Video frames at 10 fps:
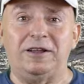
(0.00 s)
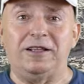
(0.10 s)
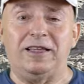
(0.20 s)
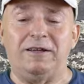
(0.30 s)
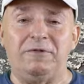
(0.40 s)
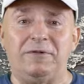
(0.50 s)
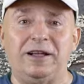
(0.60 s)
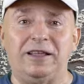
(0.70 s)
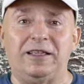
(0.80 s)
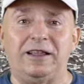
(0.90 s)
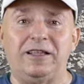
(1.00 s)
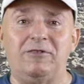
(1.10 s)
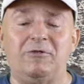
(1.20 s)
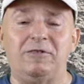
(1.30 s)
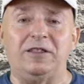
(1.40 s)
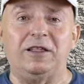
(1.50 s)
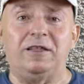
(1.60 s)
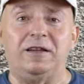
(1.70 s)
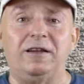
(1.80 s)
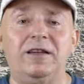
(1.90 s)
cerca de la primera catarata, como bien
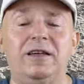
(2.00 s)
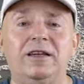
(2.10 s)
decía,